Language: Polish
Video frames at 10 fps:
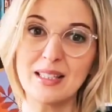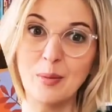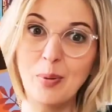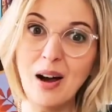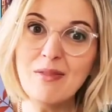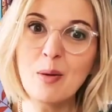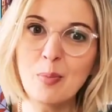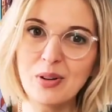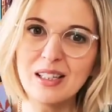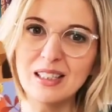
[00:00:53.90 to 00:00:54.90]
Zabawa
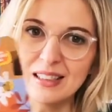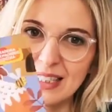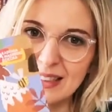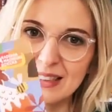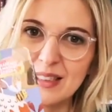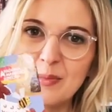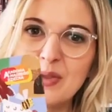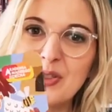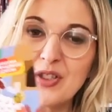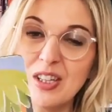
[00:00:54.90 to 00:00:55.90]
polega na
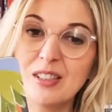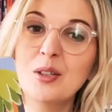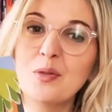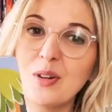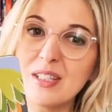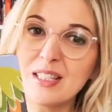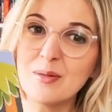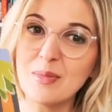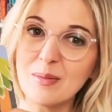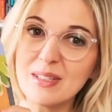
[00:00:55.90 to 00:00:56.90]
tym, że no
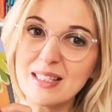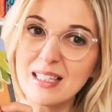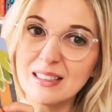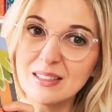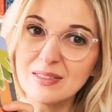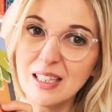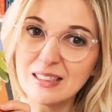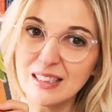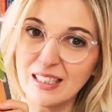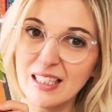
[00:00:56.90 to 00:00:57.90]
właśnie mamy
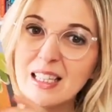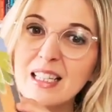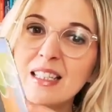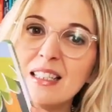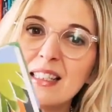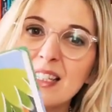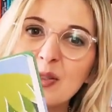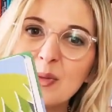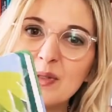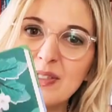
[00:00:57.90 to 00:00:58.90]
zgadywanki.
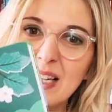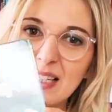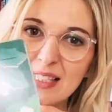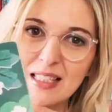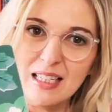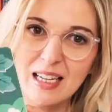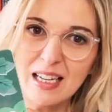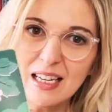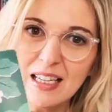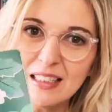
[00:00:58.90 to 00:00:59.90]
Jesteśmy w lesie
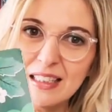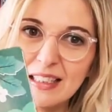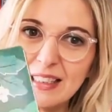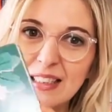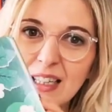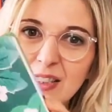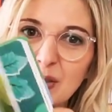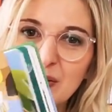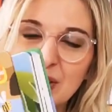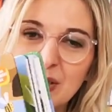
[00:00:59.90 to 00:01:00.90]
i tak
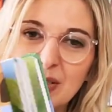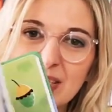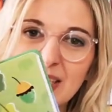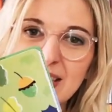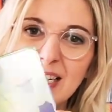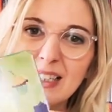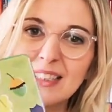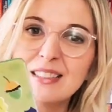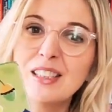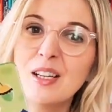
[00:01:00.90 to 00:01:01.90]
to wygląda, jak
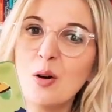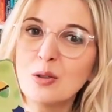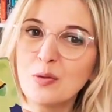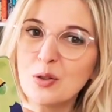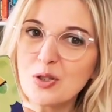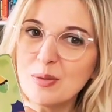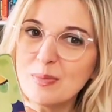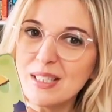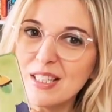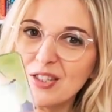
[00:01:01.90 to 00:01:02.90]
nie
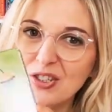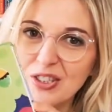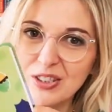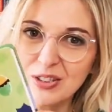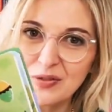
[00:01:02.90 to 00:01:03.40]
otworzymy jeszcze tych